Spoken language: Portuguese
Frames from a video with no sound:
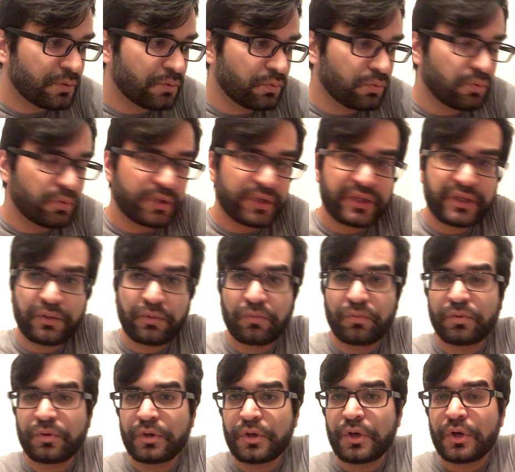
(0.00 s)
O que
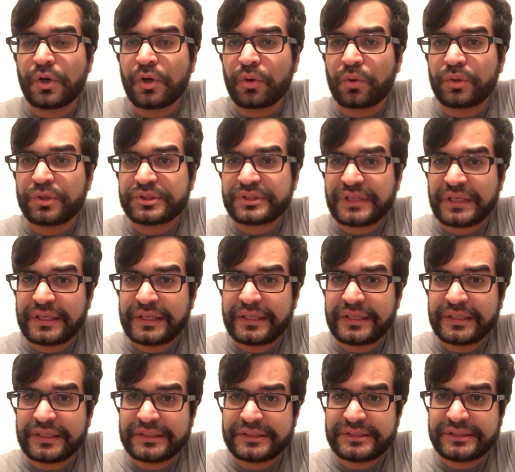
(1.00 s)
eu
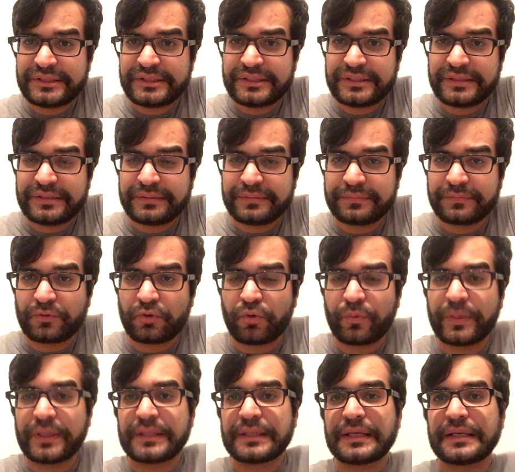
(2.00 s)
gostaria de
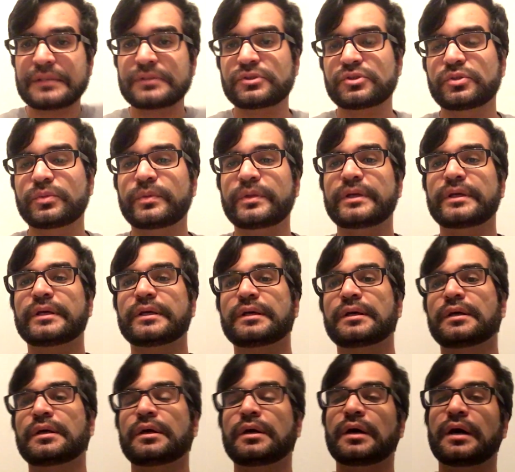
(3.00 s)
comentar sobre
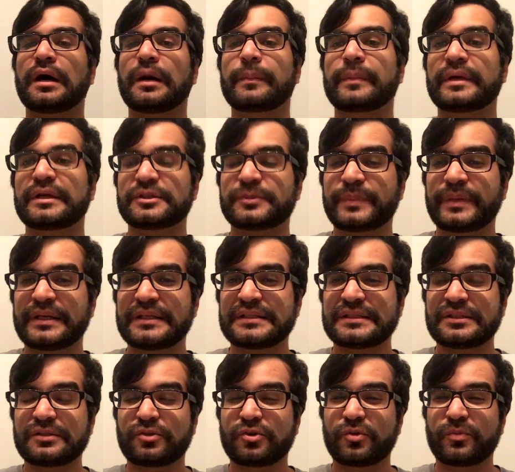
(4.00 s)
a minha
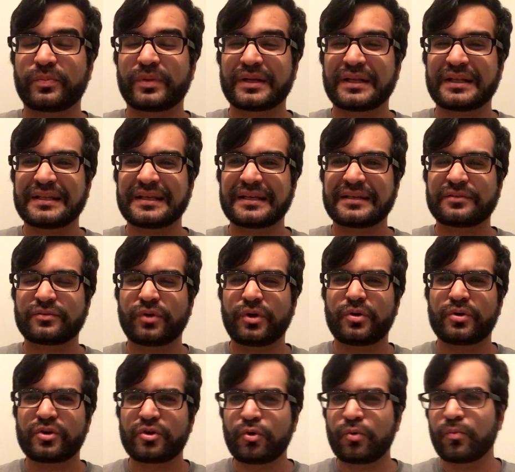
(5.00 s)
experiência de compra na Tectoy,
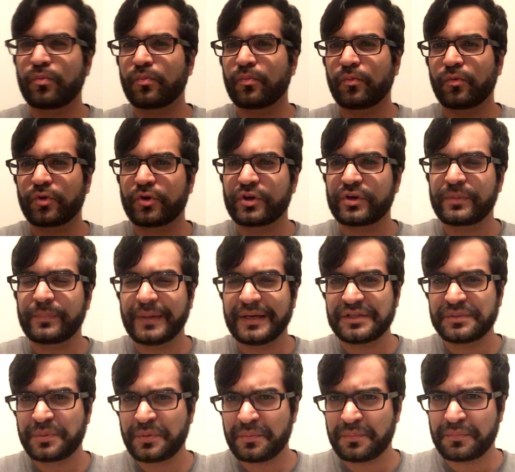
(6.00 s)
o que, eu, o que
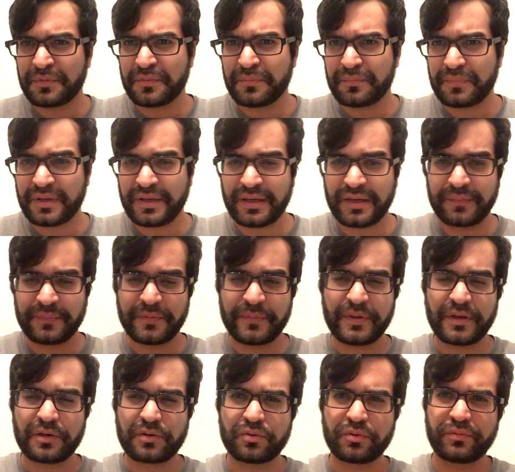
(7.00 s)
mais me, me, é, me
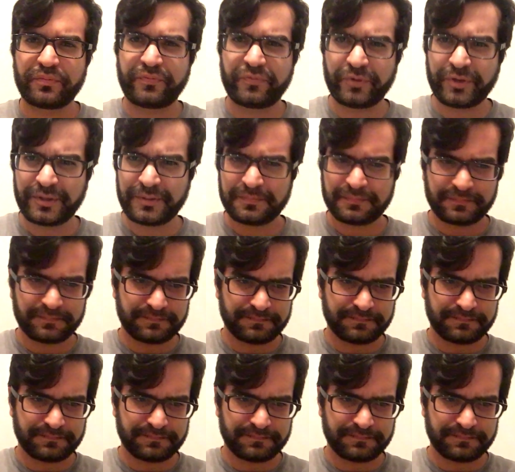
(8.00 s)
marcou foi